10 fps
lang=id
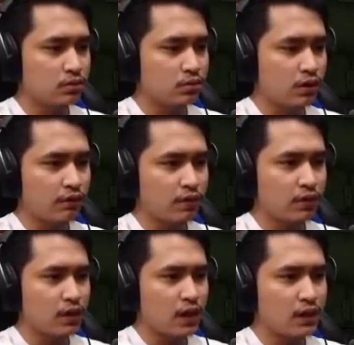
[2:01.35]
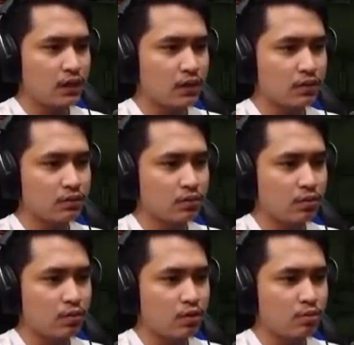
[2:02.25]
sound efeknya nggak ada ya
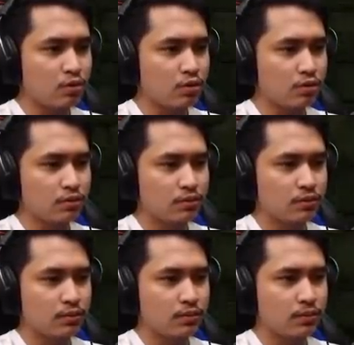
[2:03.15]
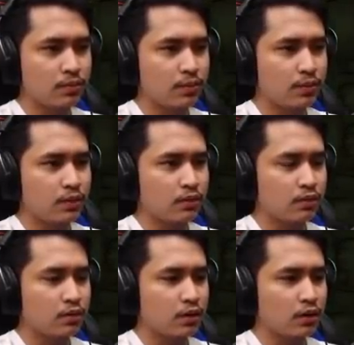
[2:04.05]
ngomong-ngomong
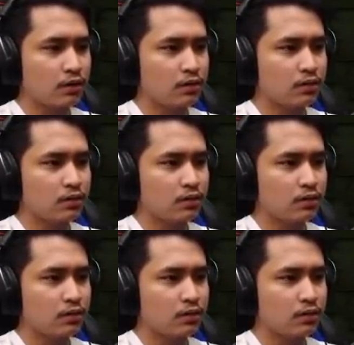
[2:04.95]
oke okay.